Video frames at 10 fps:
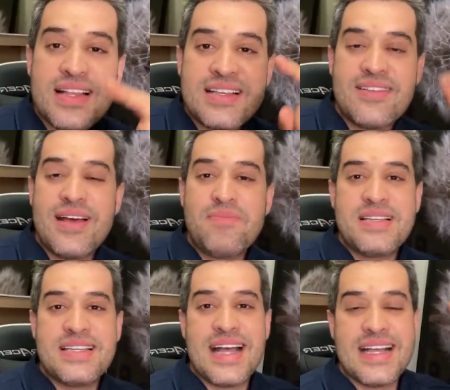Você vai
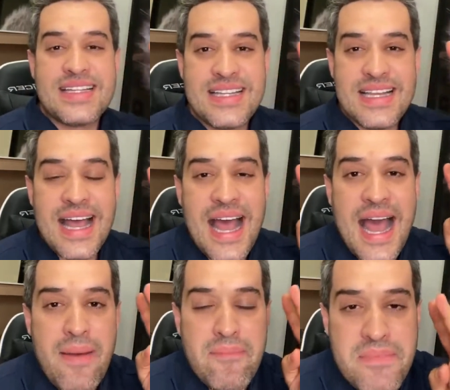precisar de
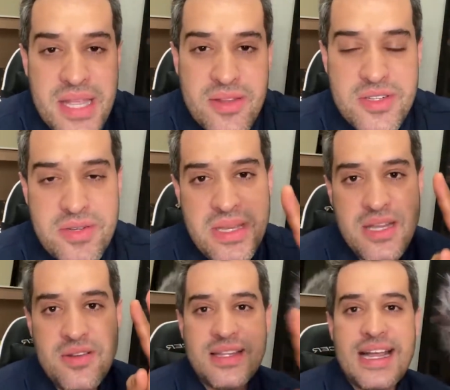amido de
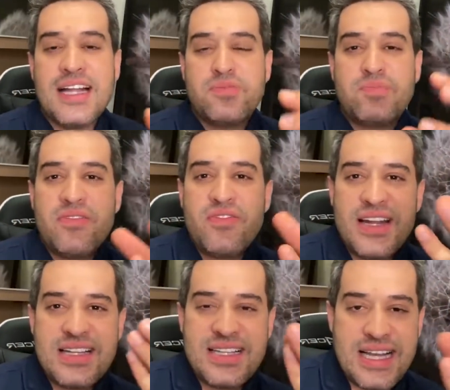milho, tá? De
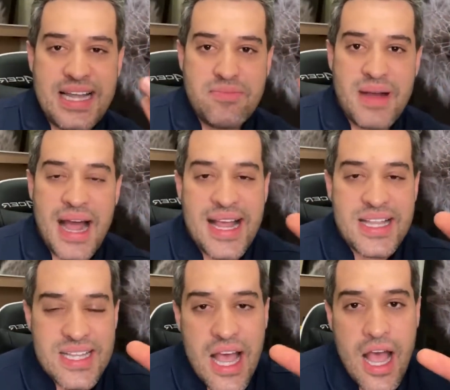preferência aquele
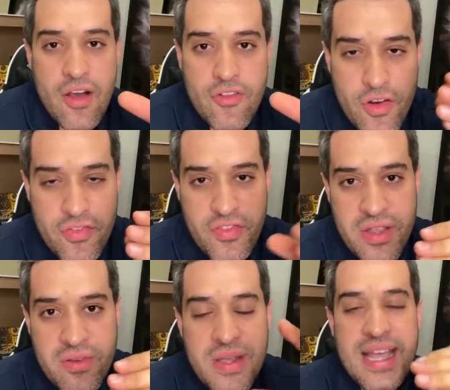mais
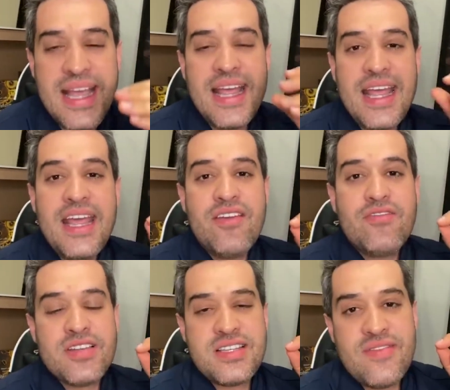fofinho e
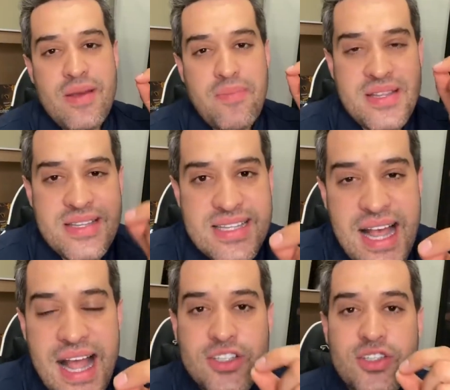você vai
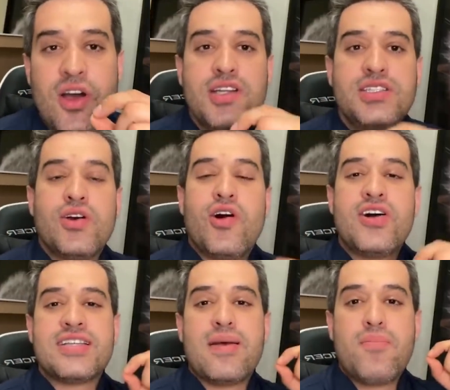precisar de óleo de
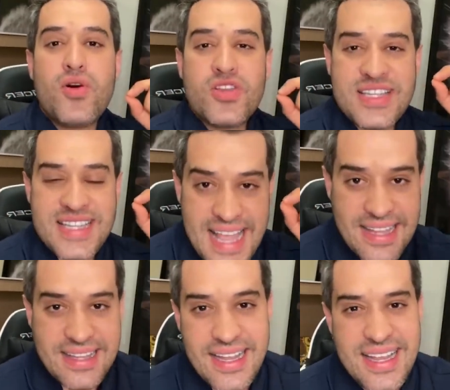rosa
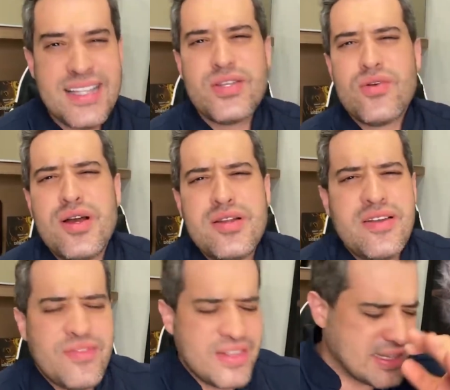mosqueta. Esse óleo
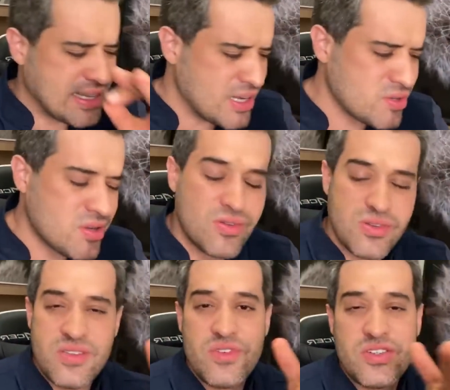é fantástico,
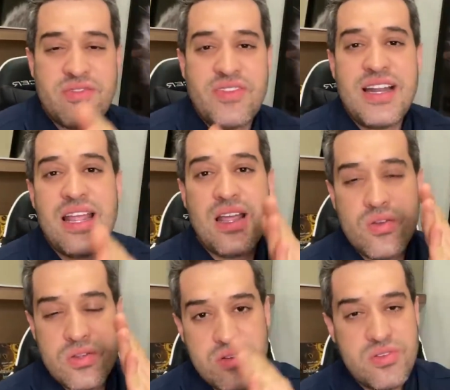inclusive eu já falei em
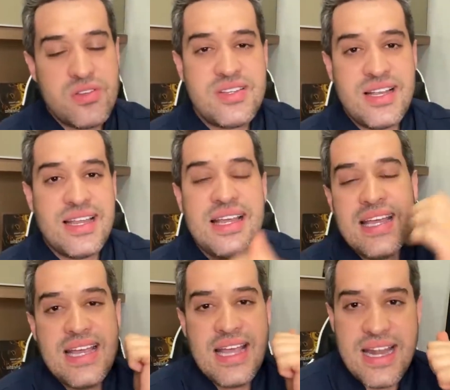outros vídeos aqui.
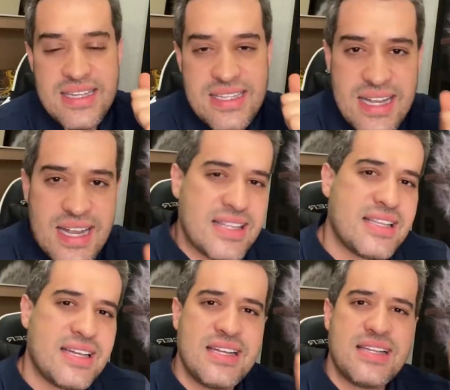Ele
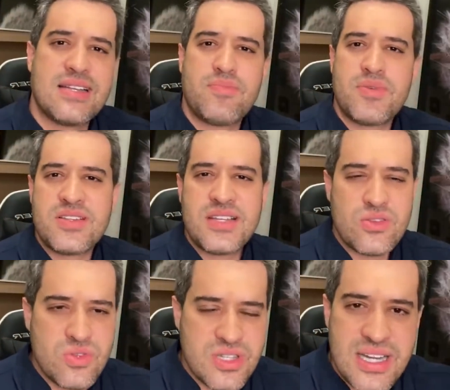cicatriza,
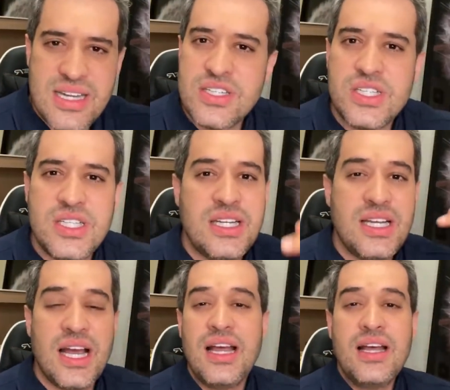processo de
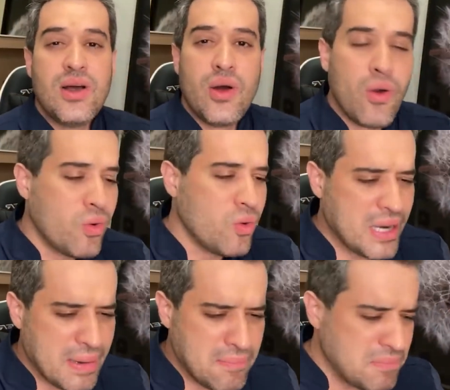alergia,
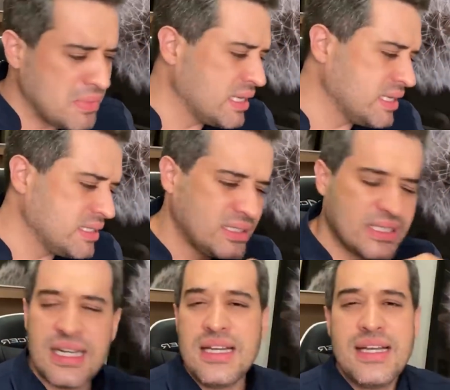ruga,
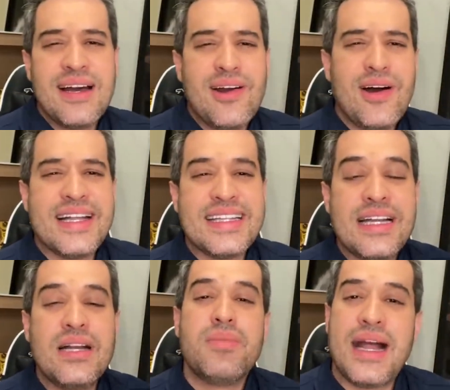mancha, ó,
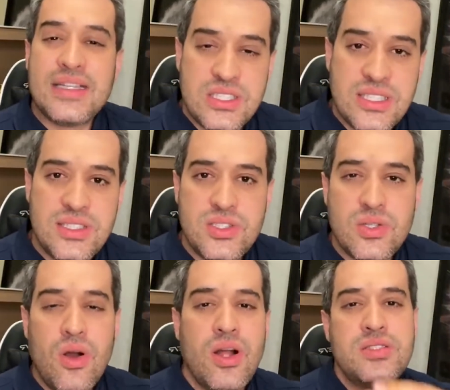dermatite,
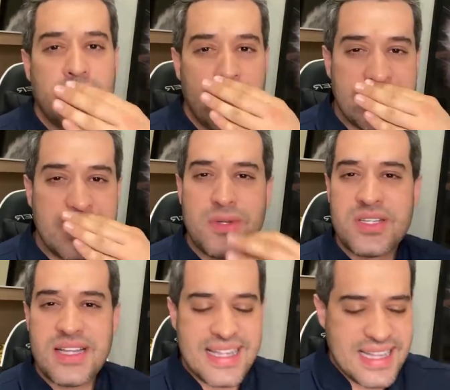óleo de rosa
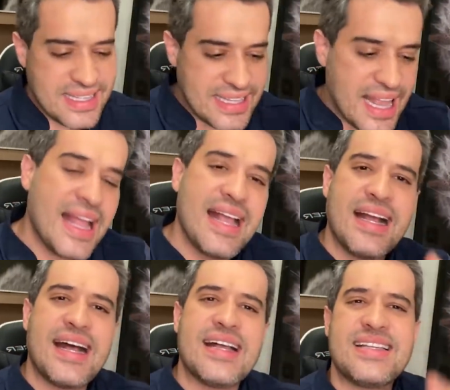mosqueta tem em
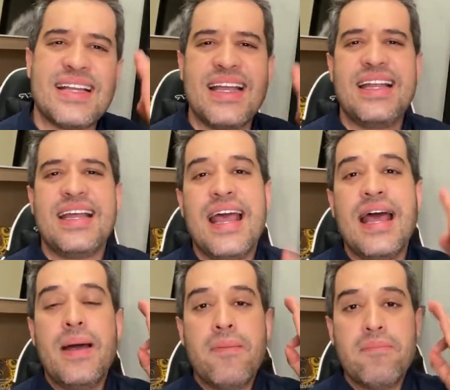casa que ele
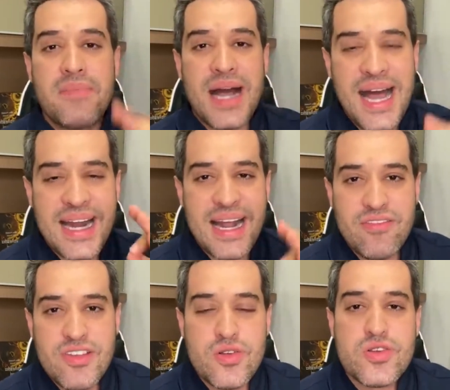é
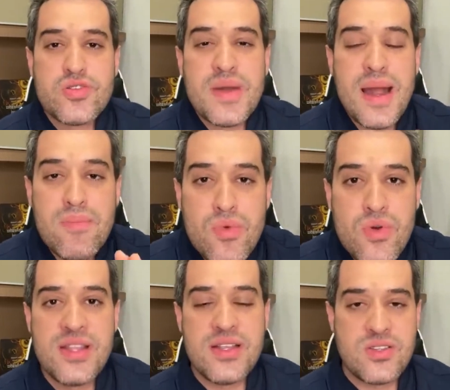maravilhoso para
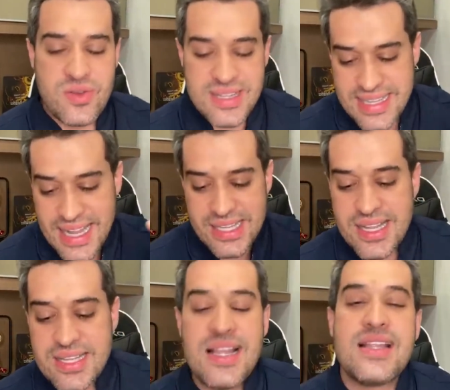muitas coisas. Nessa
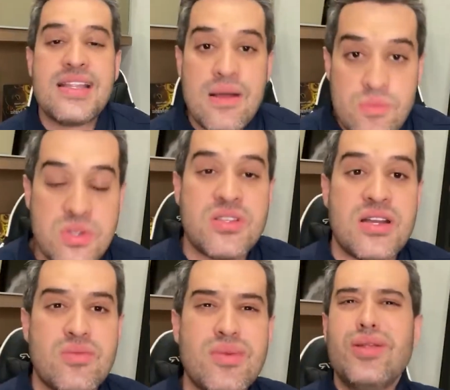receita dá muito
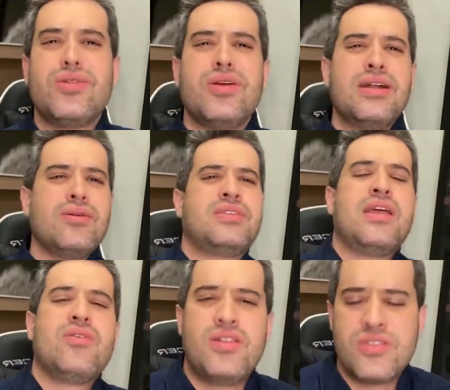certo. Mas doutor, não
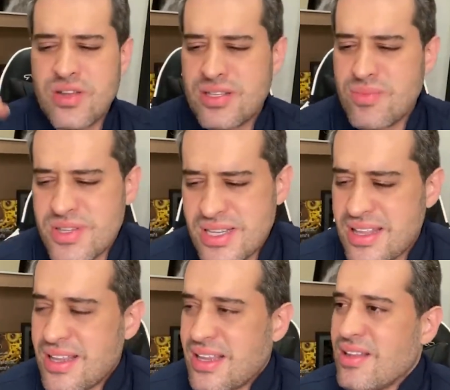tem óleo de rosa
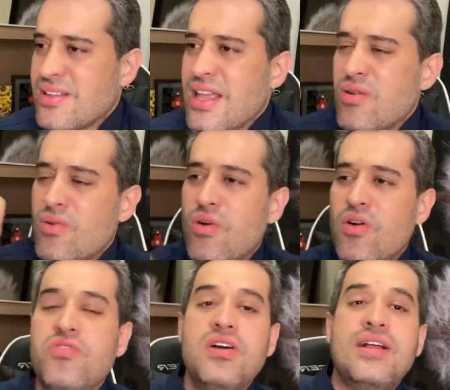mosqueta aqui. Eu tenho
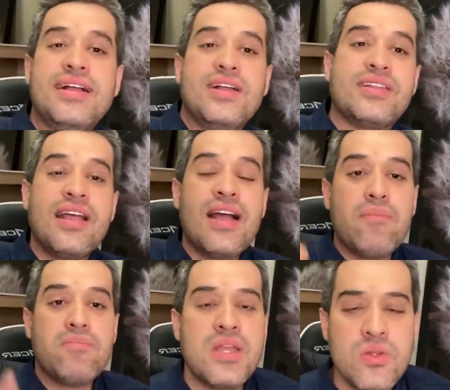ovo, eu tenho
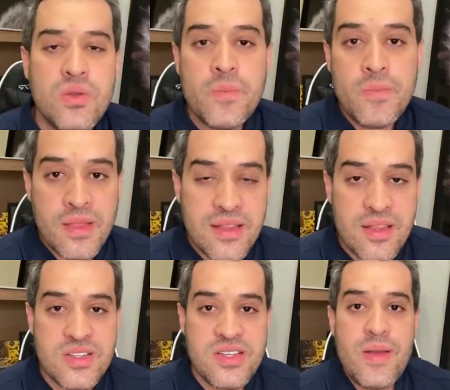amido,
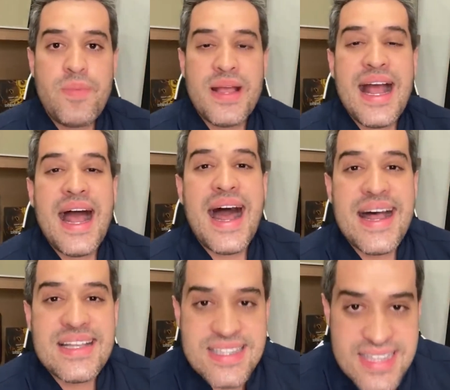então você vai pegar
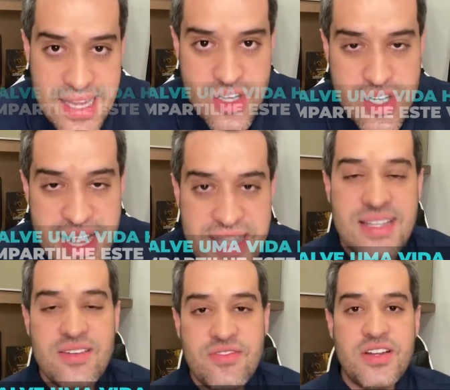azeite
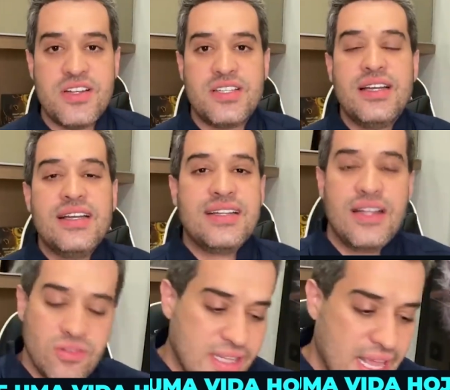extra virgem.
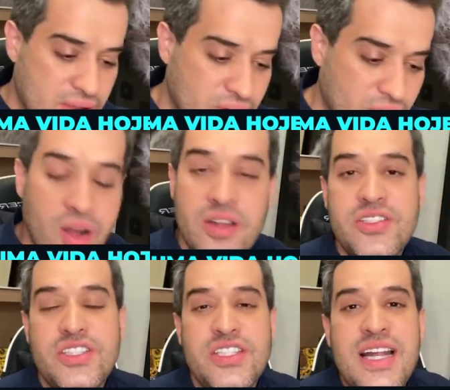Não tenho óleo
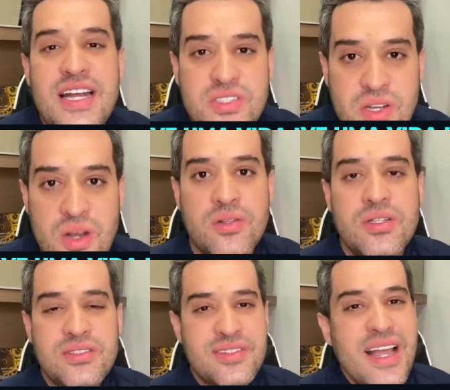de
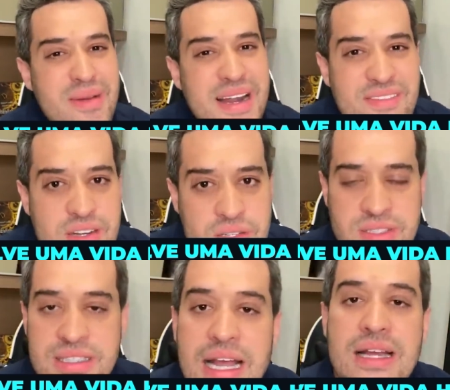girassol, não é
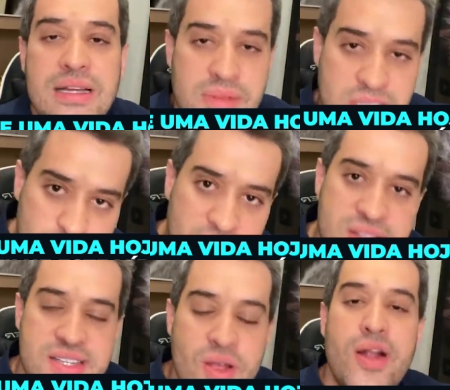maravilhoso, tá? Mas
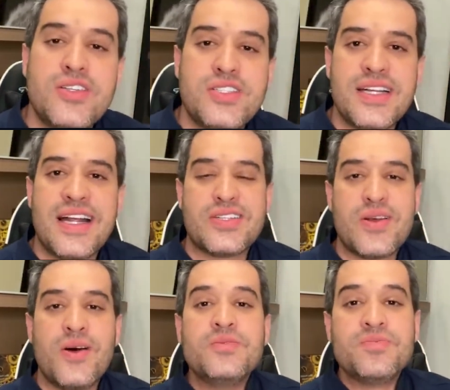pode ser óleo de
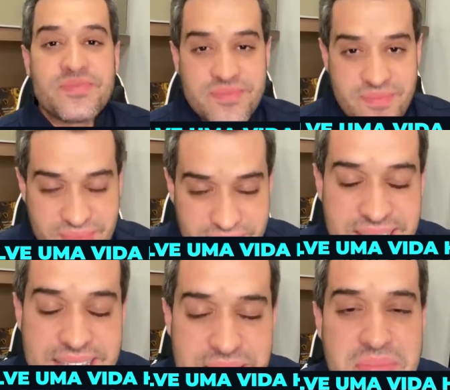girassol
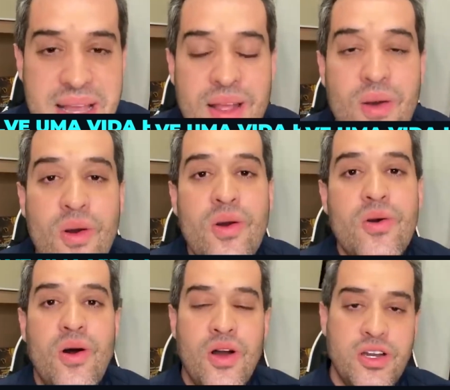também
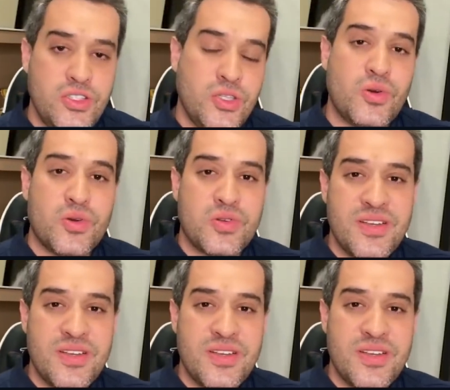ou óleo de coco.